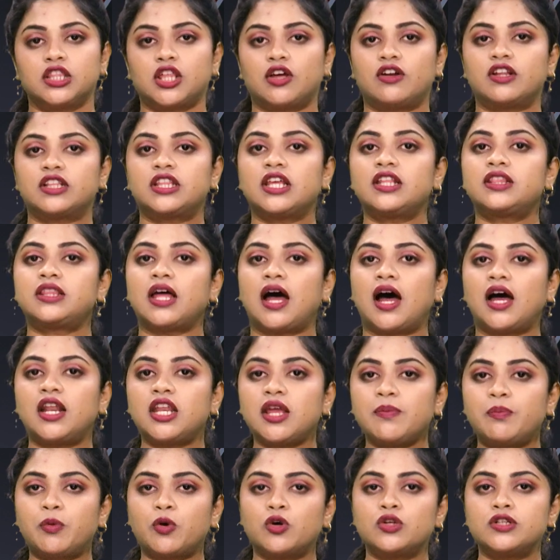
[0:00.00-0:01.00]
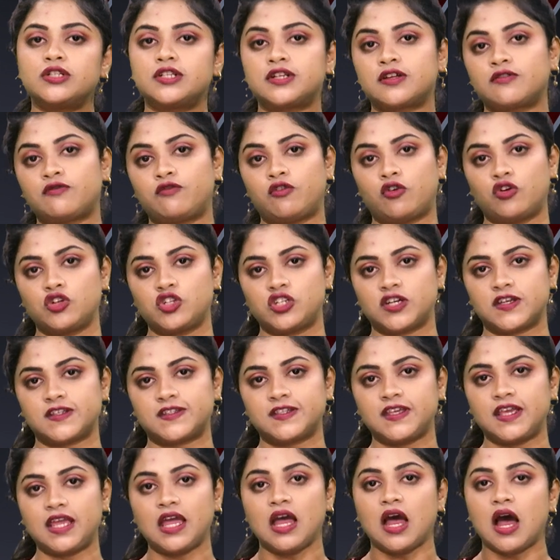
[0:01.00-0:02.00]
తర్వాత తానే పోలీసులకు ఫోన్
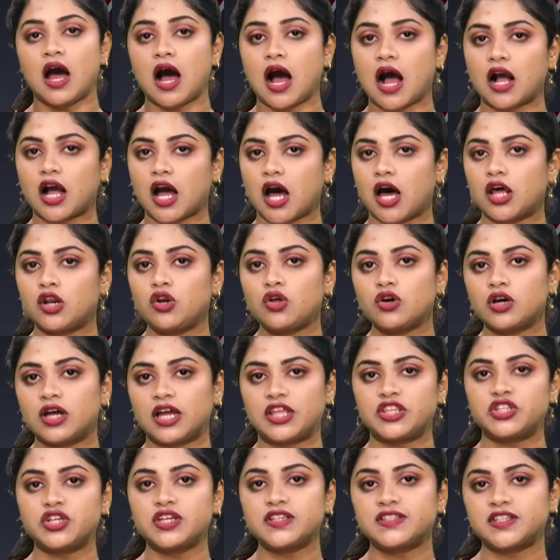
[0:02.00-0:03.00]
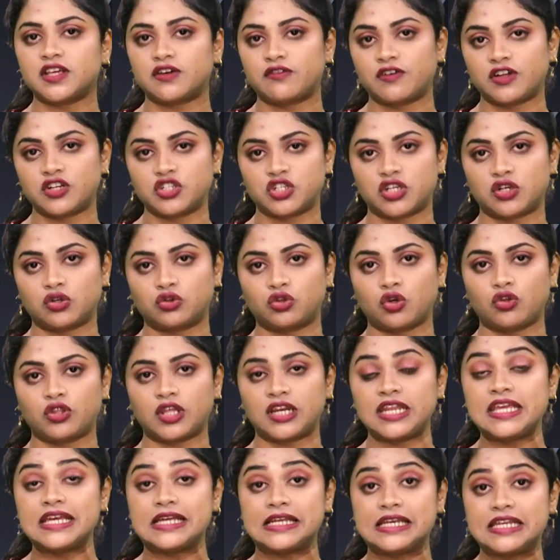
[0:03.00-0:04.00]
చేసి ఆ కారులో గంజాయి సరఫరా
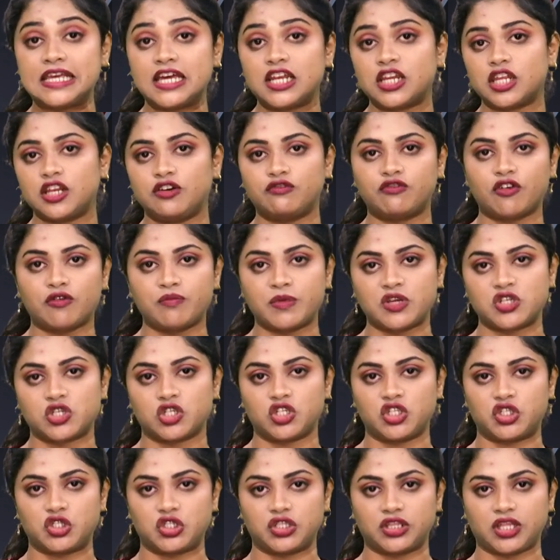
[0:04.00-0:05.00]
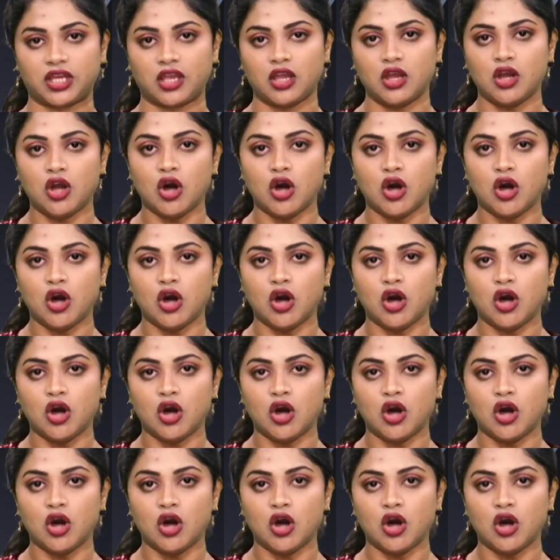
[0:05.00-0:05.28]
జరుగుతోందని క్లియర్ ఇన్ఫర్మేషన్ ఇచ్చింది